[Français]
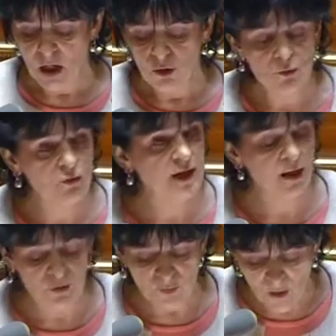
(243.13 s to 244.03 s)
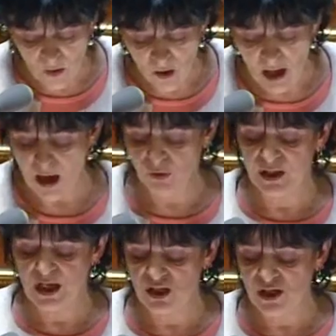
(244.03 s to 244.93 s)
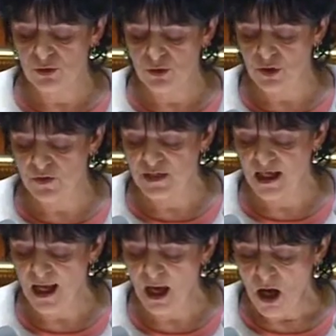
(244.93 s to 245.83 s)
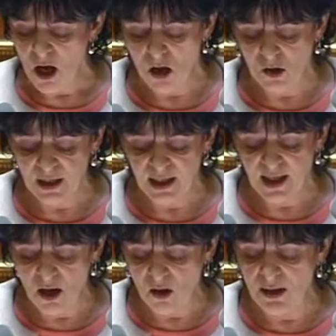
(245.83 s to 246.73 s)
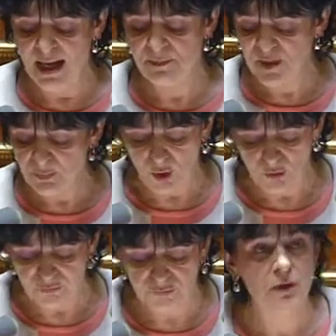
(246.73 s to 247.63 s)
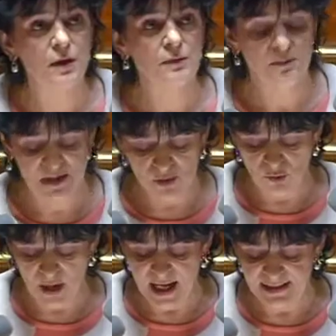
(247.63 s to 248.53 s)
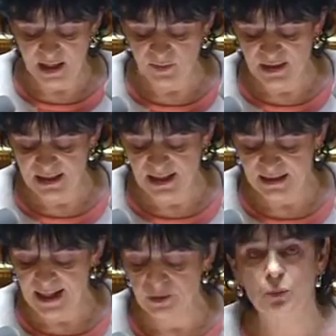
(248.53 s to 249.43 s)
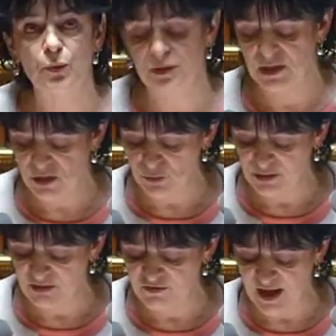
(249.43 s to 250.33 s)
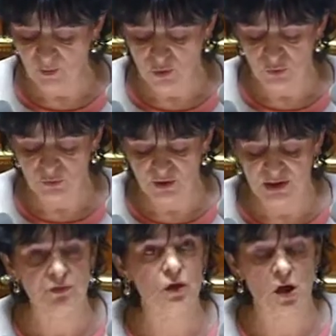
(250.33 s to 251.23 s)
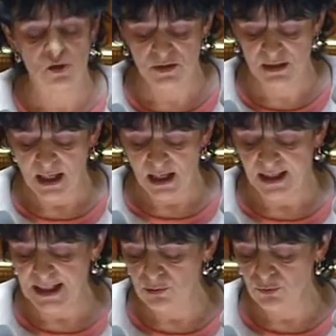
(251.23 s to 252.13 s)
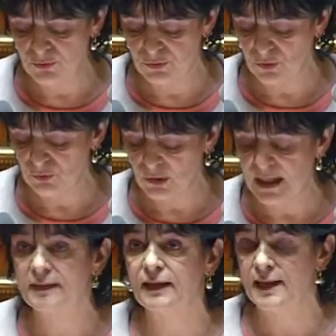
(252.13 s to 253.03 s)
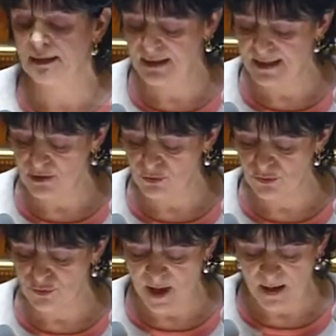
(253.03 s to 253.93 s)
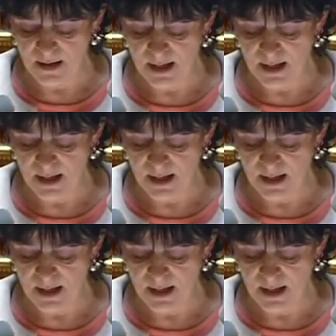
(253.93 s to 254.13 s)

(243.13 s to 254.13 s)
Le Gouvernement a engagé ce chantier en créant la MIPROF, mission interministérielle de protection des femmes contre les violences et la lutte contre la traite des êtres humains,